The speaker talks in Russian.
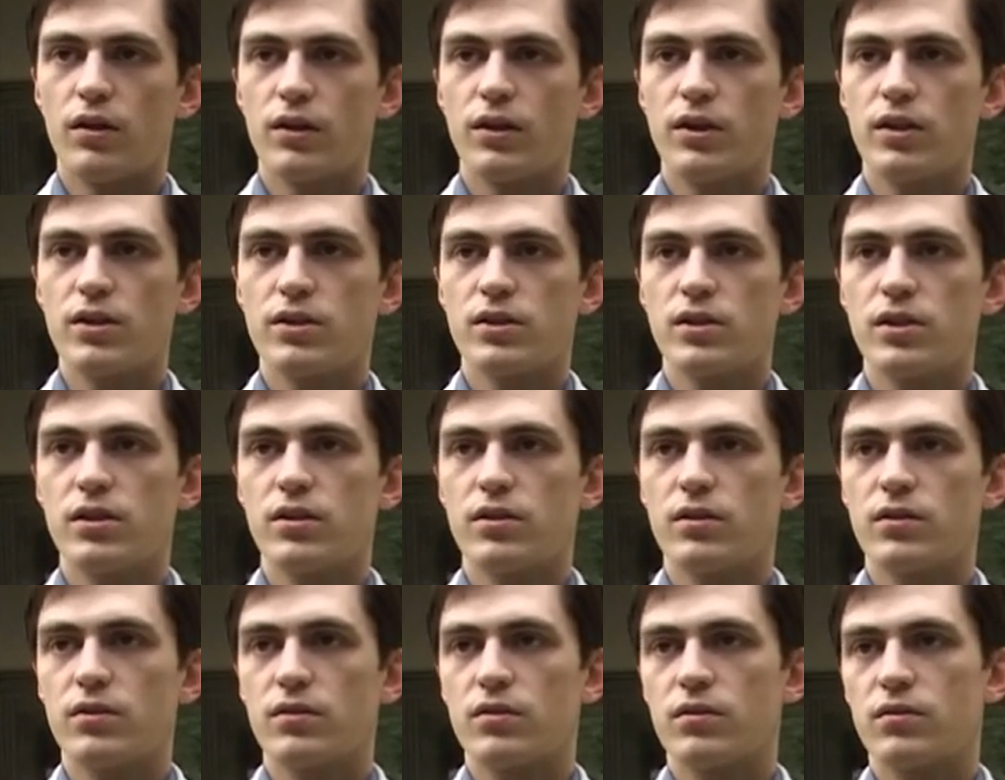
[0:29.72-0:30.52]

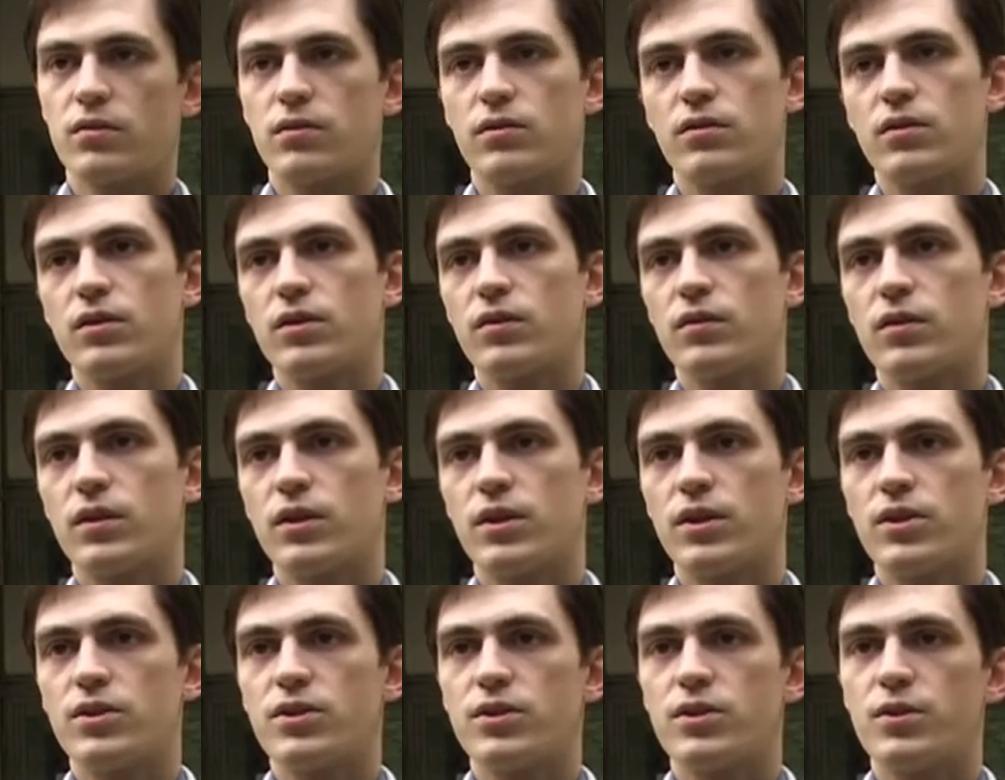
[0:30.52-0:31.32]
Если э,
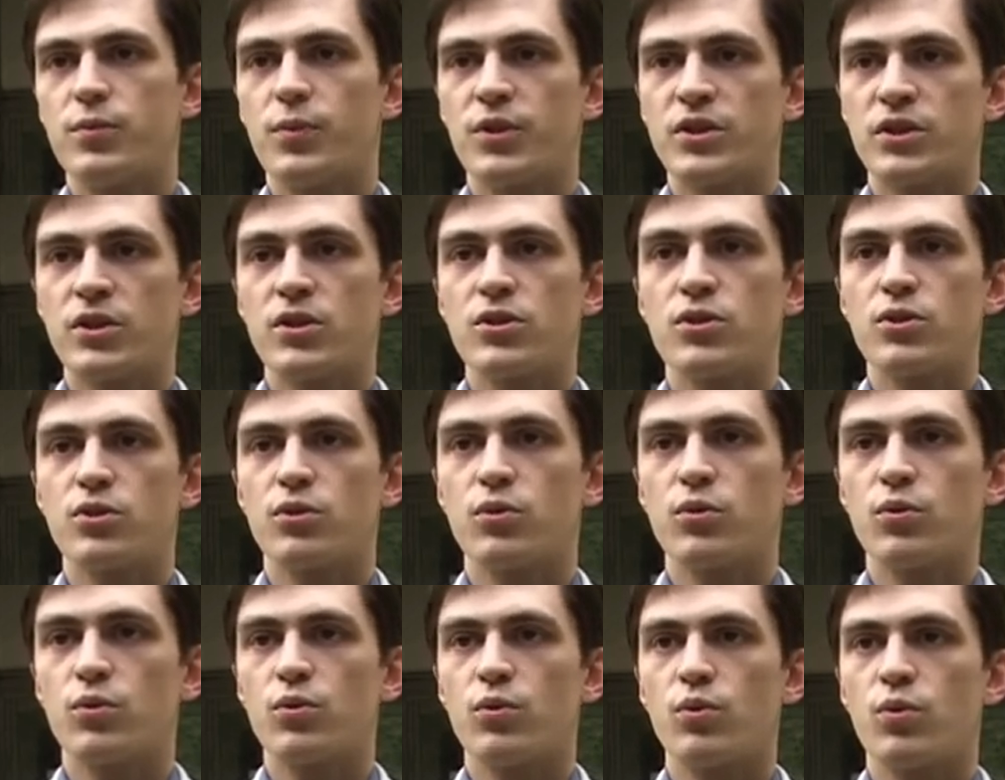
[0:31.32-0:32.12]
говорить
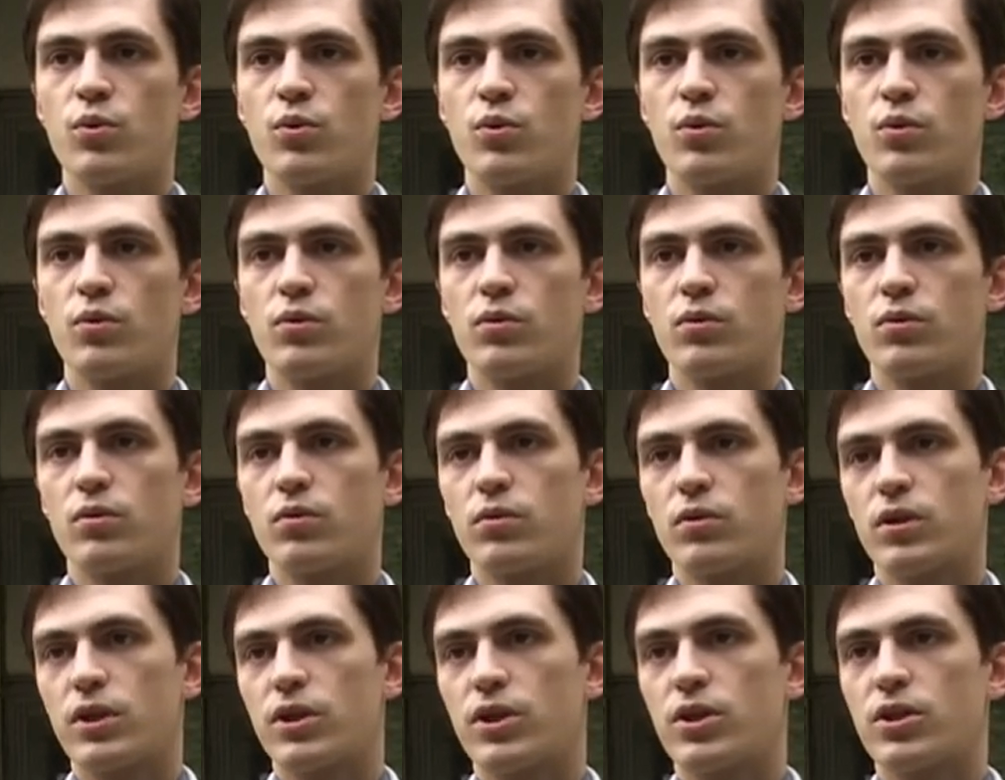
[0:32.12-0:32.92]
непосредственно о
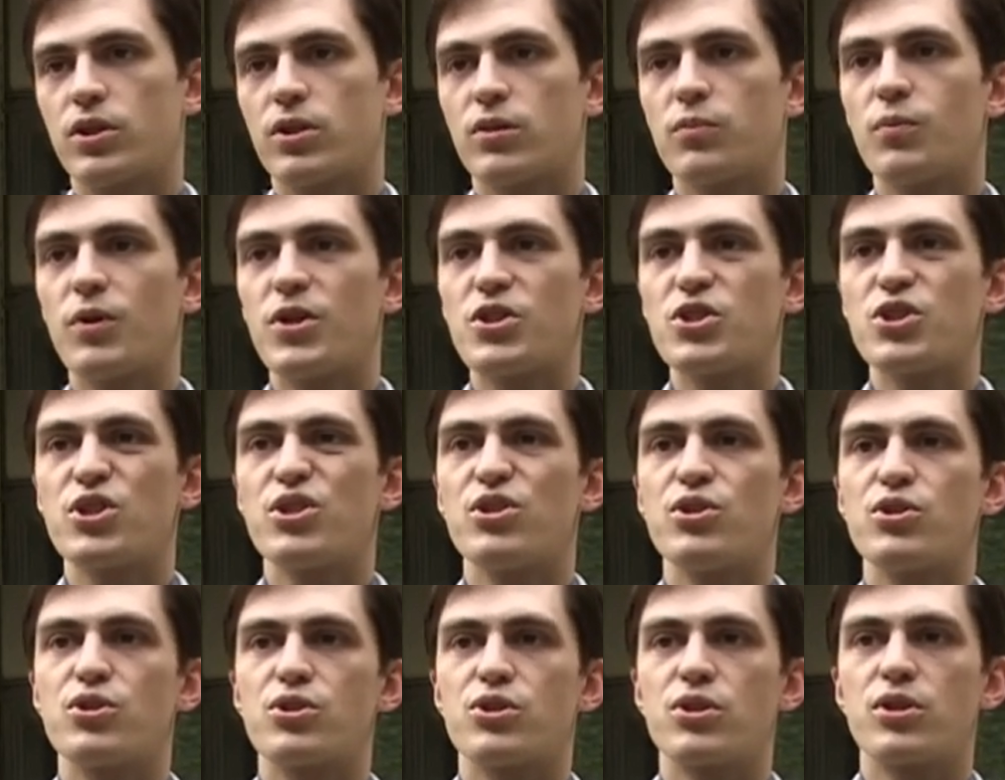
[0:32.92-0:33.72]
каких-то
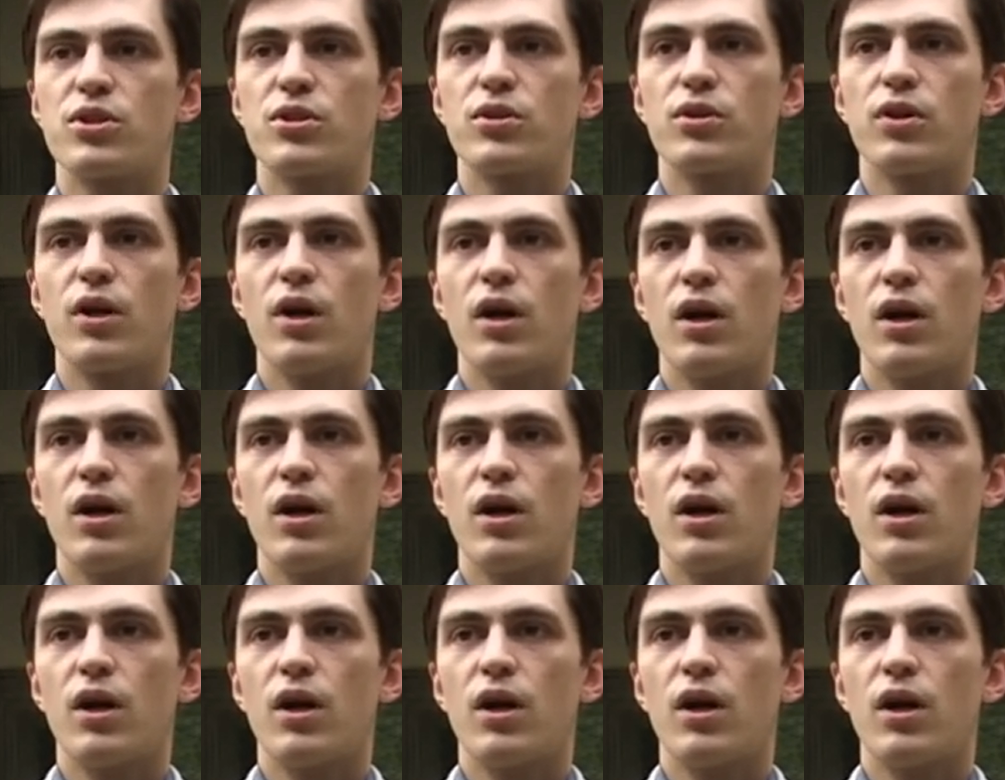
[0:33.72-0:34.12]
мошеннических